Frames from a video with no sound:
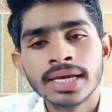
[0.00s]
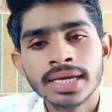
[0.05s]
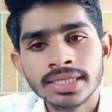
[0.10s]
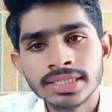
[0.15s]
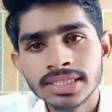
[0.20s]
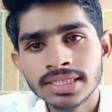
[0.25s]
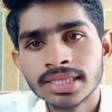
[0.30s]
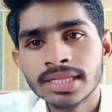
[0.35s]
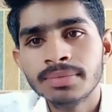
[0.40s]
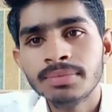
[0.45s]

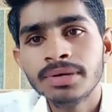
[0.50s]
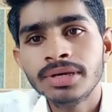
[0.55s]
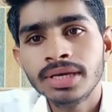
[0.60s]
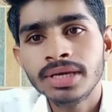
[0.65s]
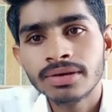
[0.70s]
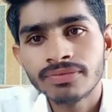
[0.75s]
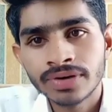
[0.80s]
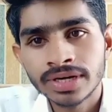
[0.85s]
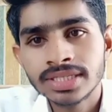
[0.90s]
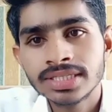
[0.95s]
इन जितने भी
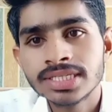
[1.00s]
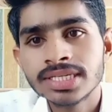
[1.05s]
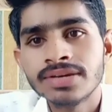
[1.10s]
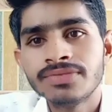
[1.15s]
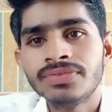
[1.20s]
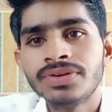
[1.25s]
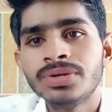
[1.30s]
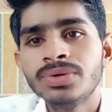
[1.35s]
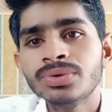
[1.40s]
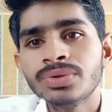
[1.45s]
फ्रेंड्स
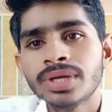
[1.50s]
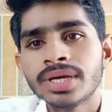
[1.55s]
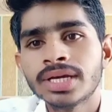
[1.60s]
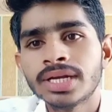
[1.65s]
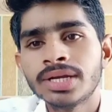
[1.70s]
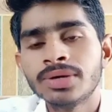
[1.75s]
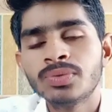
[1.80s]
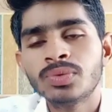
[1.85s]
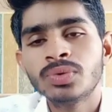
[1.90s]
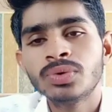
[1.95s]
ये वीडियो
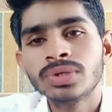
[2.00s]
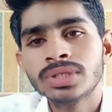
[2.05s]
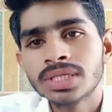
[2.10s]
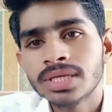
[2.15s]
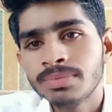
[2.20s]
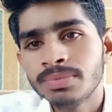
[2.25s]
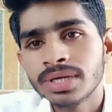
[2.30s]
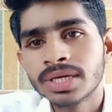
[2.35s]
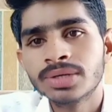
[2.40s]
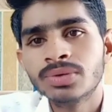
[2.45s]
देख रहे हैं
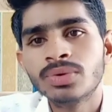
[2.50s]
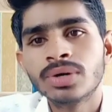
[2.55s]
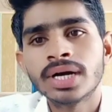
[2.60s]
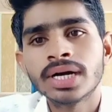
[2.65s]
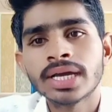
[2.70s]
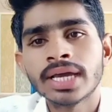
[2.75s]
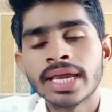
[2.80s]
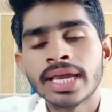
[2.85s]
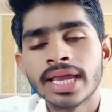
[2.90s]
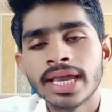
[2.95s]
उनसे भी
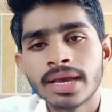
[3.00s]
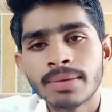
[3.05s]
कहूँगा कि